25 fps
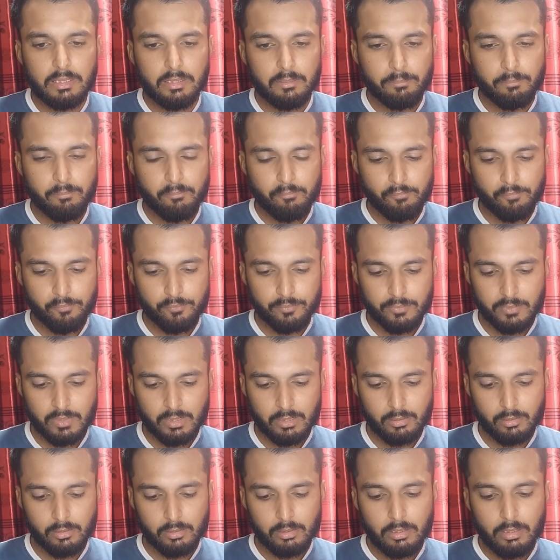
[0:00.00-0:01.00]
हैं
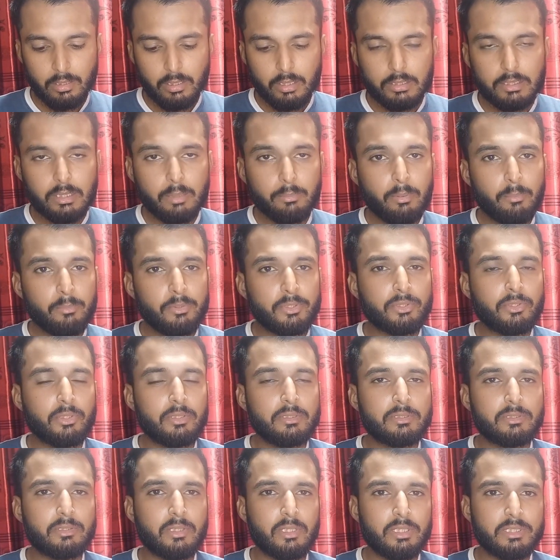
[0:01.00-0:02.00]
जब हम इसको
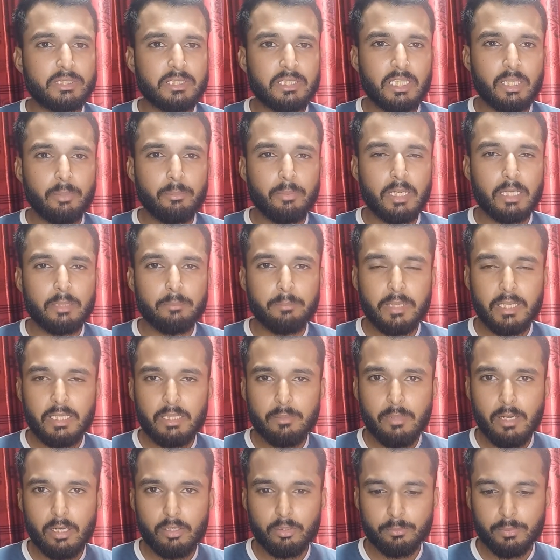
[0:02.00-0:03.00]
इंस्टॉलेशन के बाद पहली
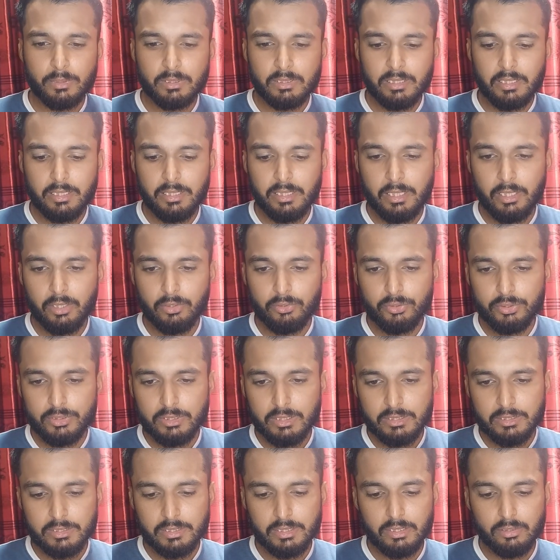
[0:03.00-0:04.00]
बार ओपन करेंगे तो
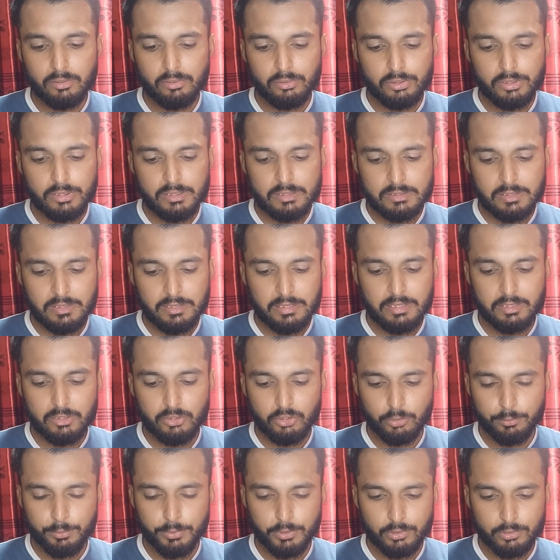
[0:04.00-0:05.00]
इसकी स्क्रीन कुछ इस तरीके से
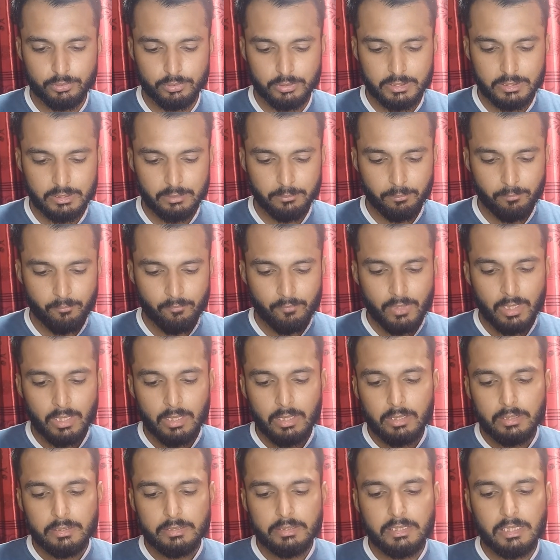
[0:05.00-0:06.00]
ओपन होगी
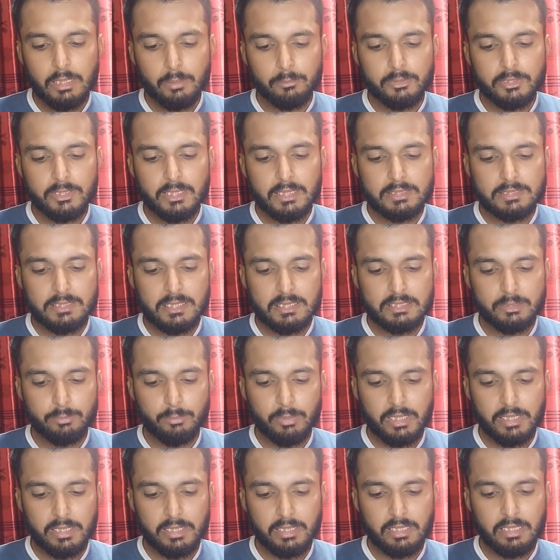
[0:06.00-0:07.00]
ये हमसे एक्सेस
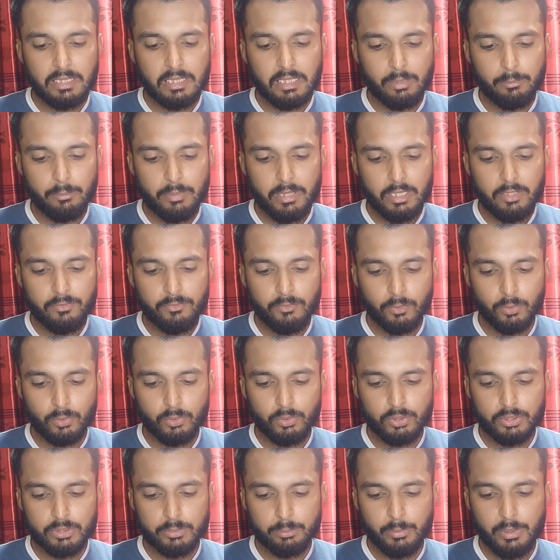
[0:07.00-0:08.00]
मांगेगा हमारी
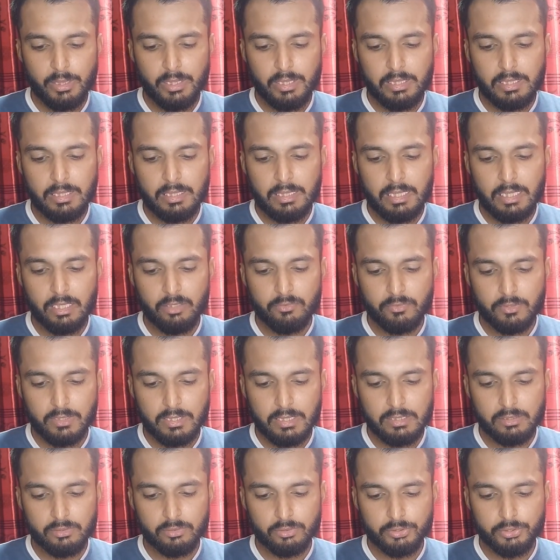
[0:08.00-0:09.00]
फ़ोटोज़ मीडिया एंड
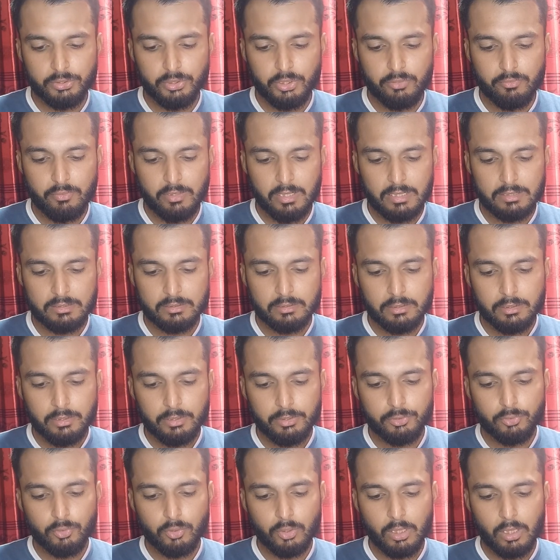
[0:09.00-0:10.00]
फाइल्स ऑन योर डिवाइस
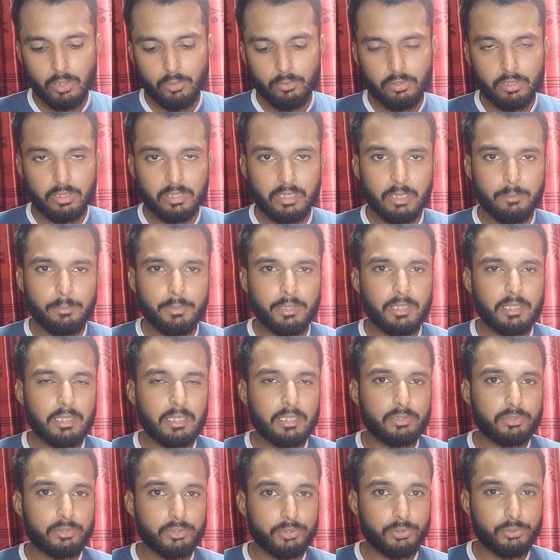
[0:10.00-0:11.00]
इसको अलाउ करना ही पड़ेगा
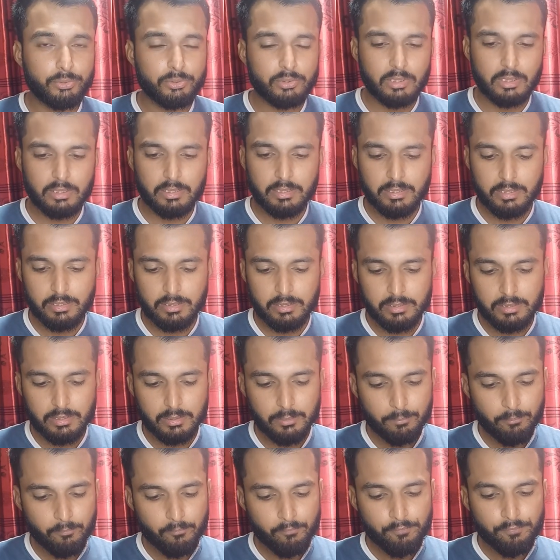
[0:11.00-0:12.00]
इसको यूज़ करने के लिए
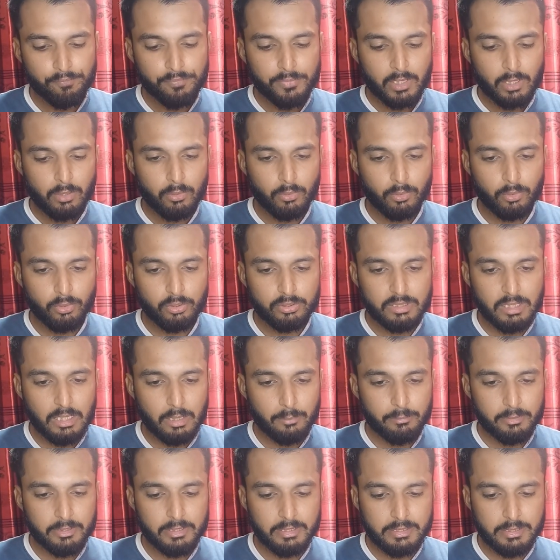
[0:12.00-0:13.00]
और यहाँ
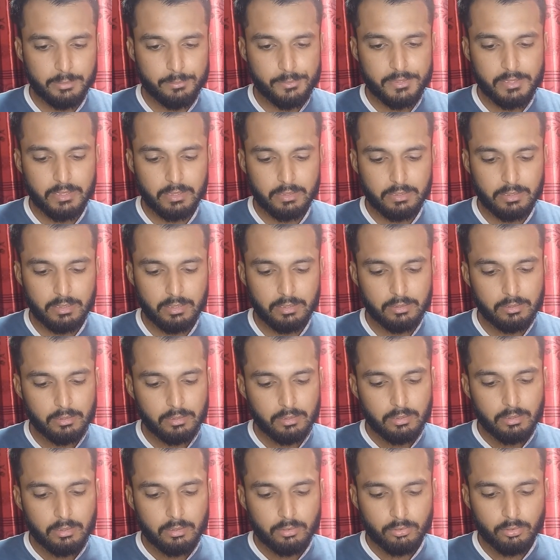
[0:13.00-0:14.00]
पर ये टिप्स देता है
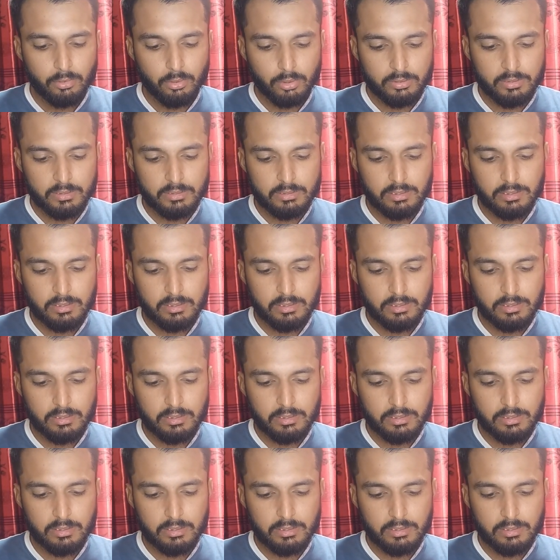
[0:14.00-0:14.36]
गॉट इट